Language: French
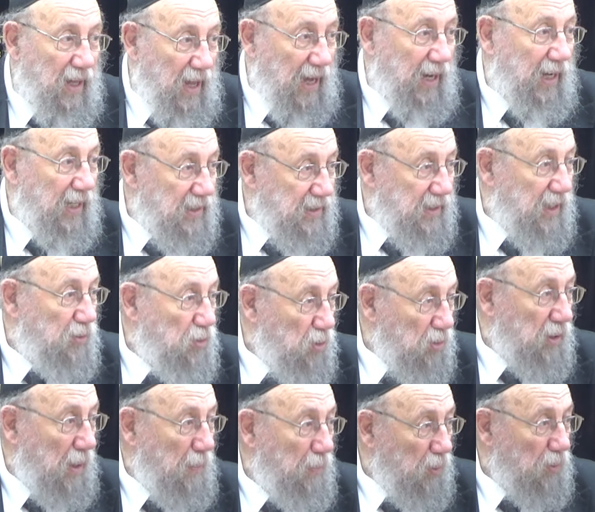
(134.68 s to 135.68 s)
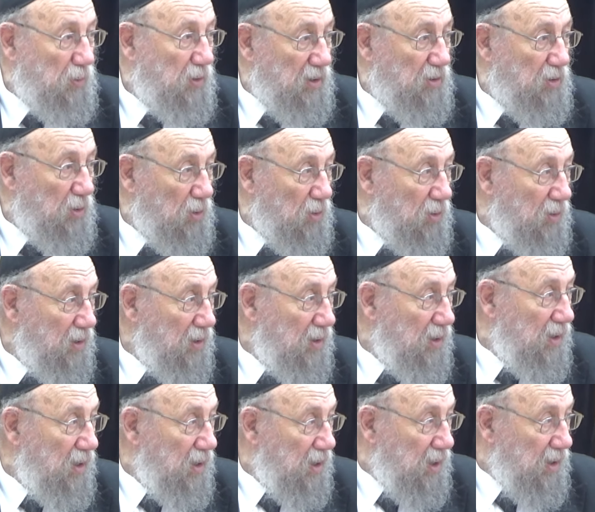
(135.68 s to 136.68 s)
Rester sur tes positions,
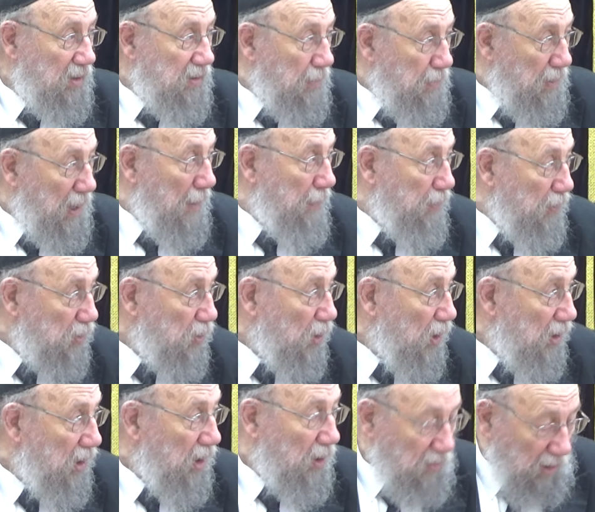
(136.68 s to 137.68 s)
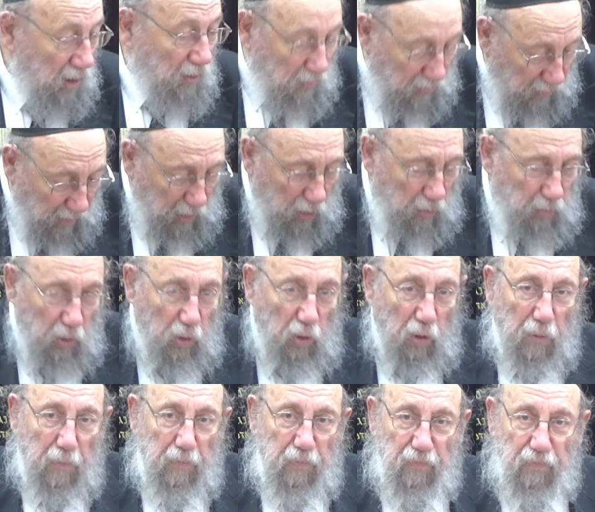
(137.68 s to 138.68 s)
c'est pas important. Alors là, fais comme eux.
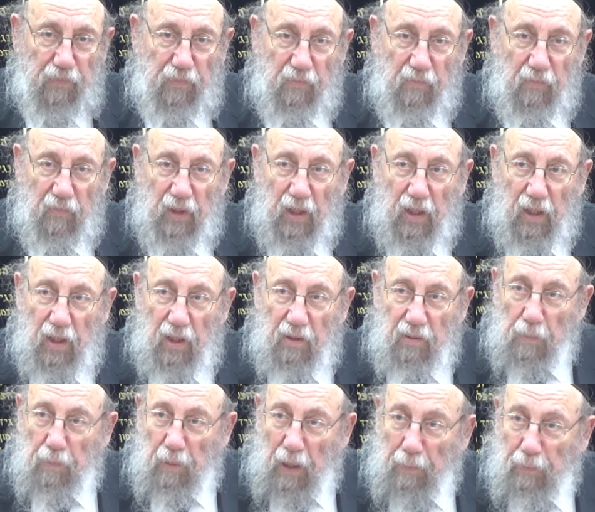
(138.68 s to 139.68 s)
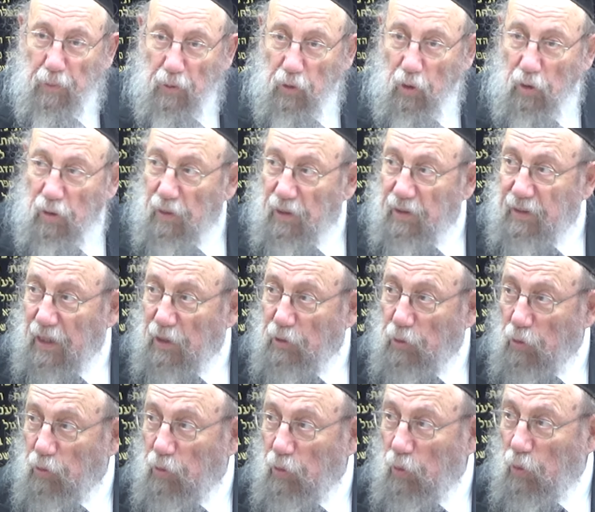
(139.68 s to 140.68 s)
C'est pas important d'avoir tel
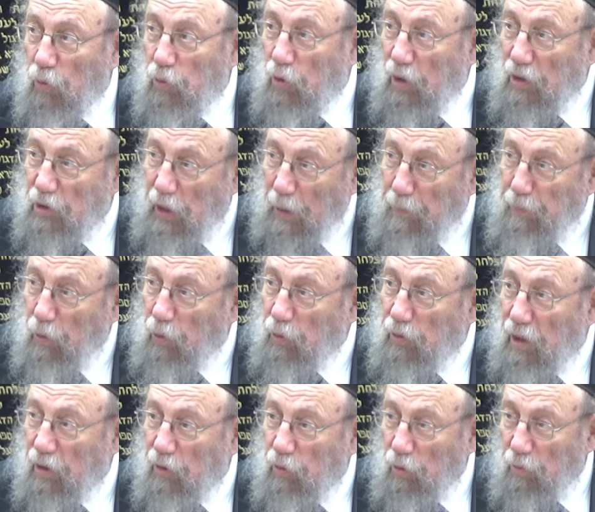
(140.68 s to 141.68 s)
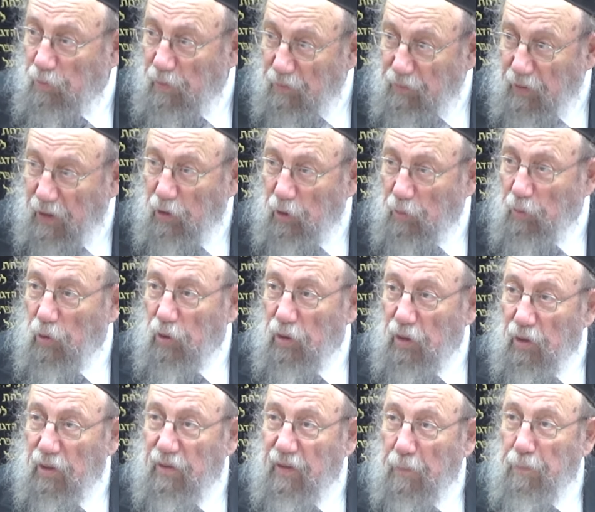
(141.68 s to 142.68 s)
chaussure ou tel chapeau ou tel truc, mais fais comme eux.
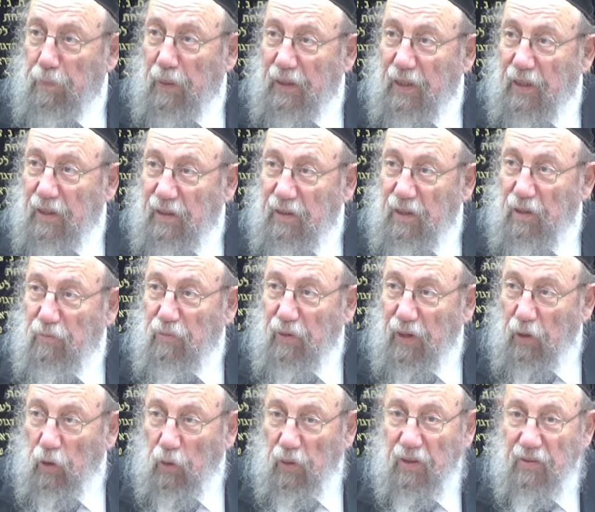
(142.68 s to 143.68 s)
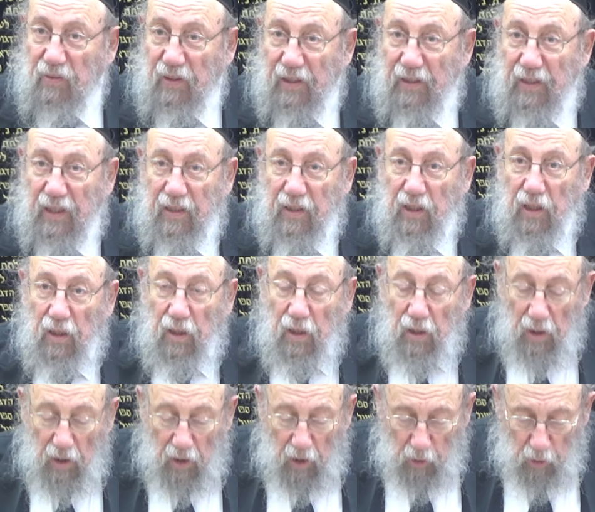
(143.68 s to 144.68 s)
N'essaye pas d'être différent. Essaye d'être.
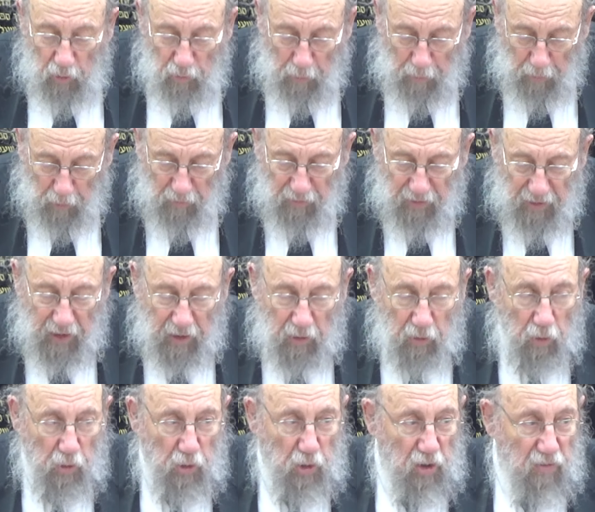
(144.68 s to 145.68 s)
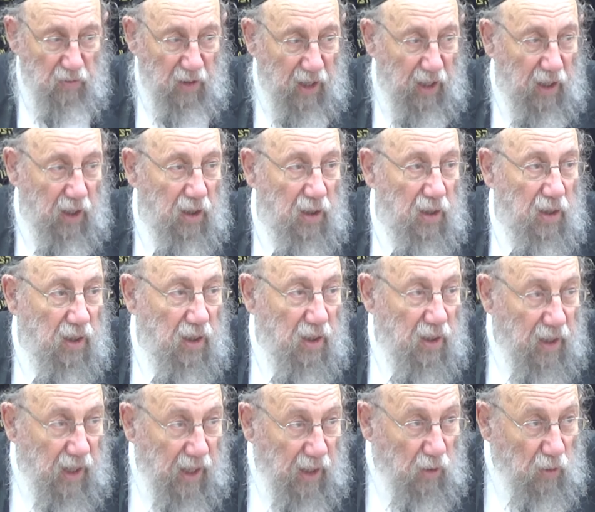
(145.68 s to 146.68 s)
Tu veux profiter de yeshiva,
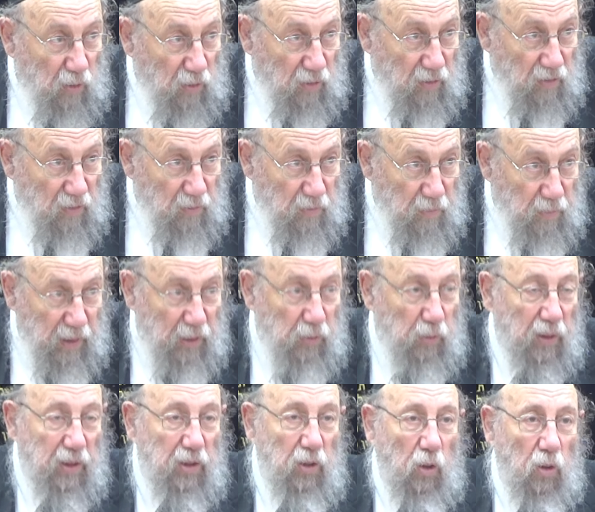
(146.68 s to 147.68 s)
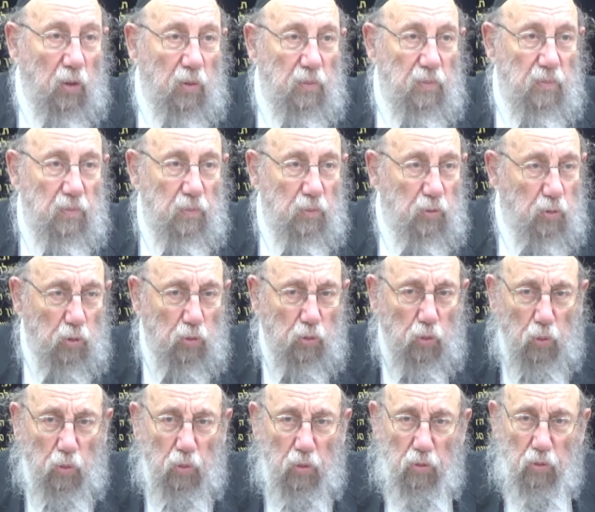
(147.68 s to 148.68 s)
alors euh, mets-toi dedans.
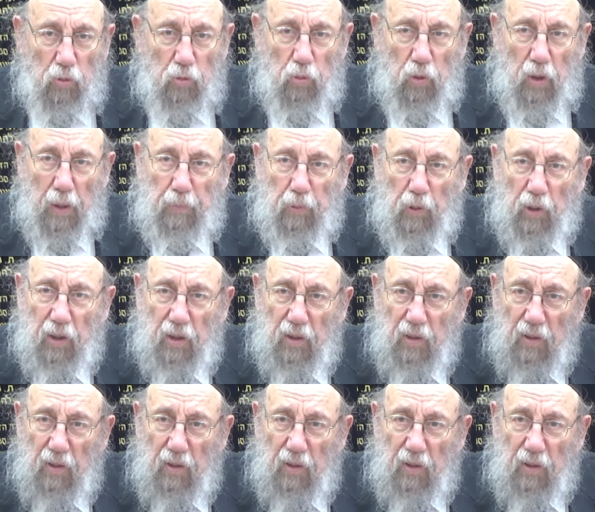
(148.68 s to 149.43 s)
Surtout, sur tous les points.